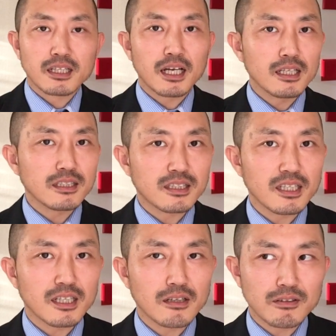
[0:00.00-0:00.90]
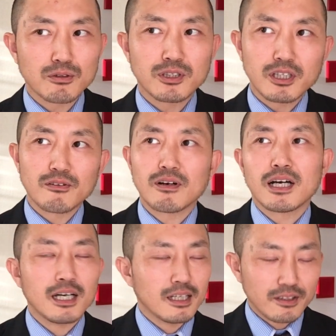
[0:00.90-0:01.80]
男性側として
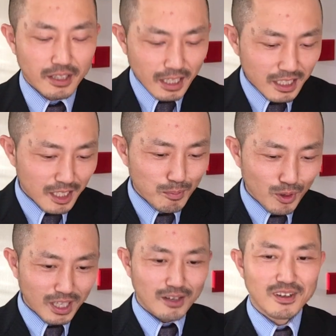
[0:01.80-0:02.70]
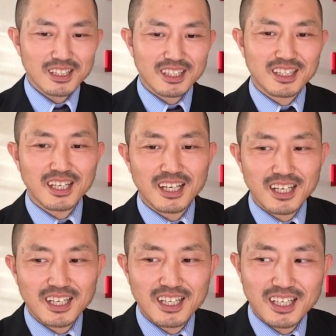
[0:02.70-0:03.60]
は何も変わっ
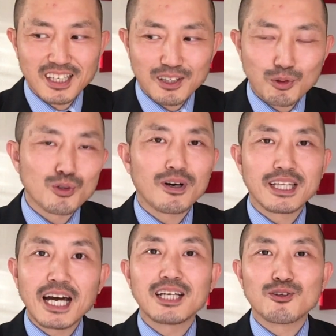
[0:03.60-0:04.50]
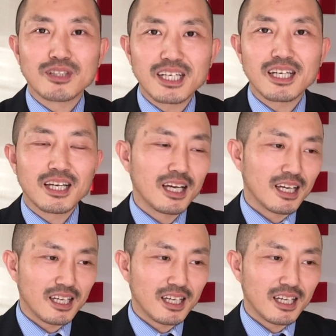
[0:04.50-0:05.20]
たことはないのに、